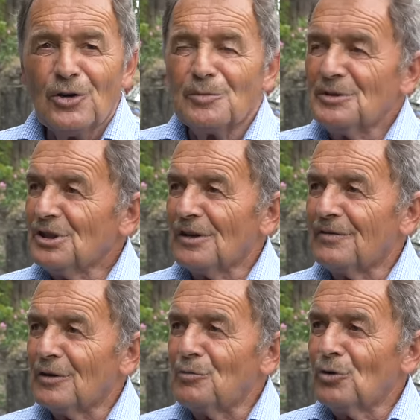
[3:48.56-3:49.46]
ho cominciato a
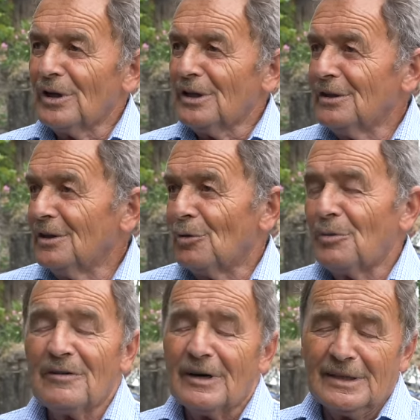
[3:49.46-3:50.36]
fare un muretto e
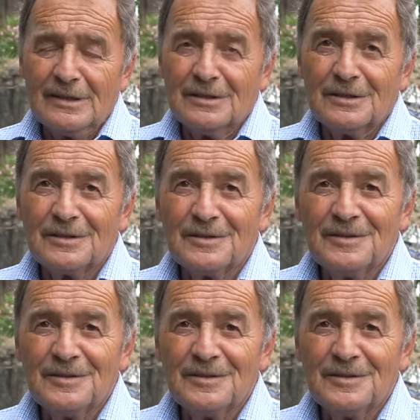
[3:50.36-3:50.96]
dopo avanti